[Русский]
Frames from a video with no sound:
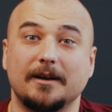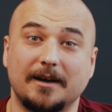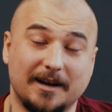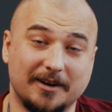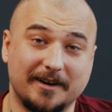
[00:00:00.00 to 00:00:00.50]

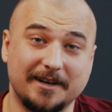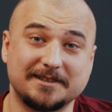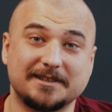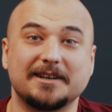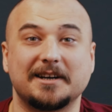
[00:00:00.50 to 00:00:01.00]
Как
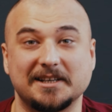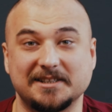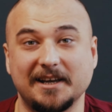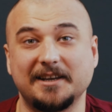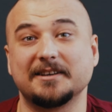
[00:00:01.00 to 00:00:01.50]
говорится,
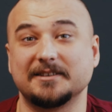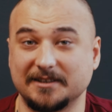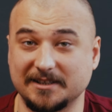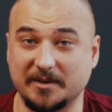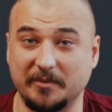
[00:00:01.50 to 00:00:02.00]
хозяйки
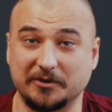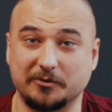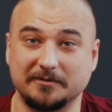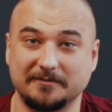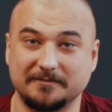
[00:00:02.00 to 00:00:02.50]
на заметку.